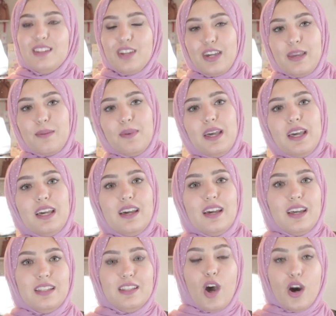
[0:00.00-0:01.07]
طيب
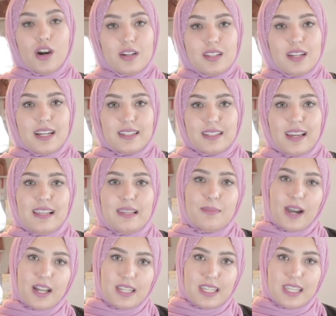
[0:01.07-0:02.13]
آه النهارده
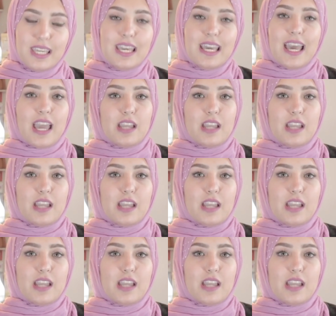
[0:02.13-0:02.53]
هتكلم عن ايه